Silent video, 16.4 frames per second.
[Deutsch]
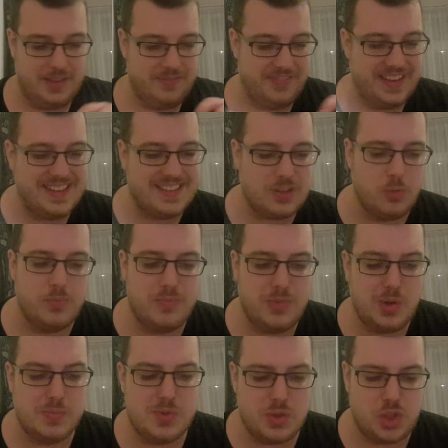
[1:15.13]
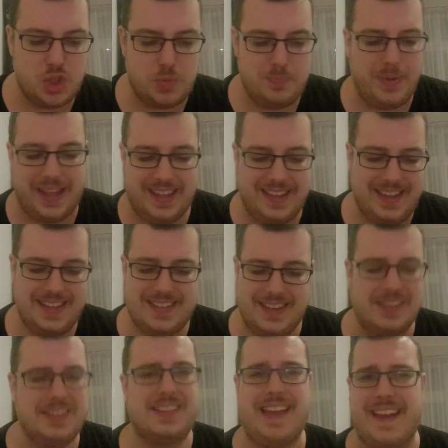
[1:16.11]
Wenn es um, um so Speck geht,
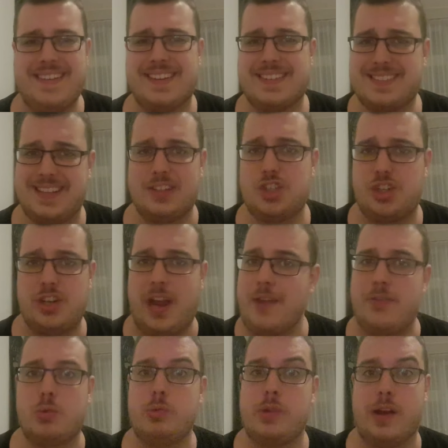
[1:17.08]
dann kann das ganz schnell einfach nur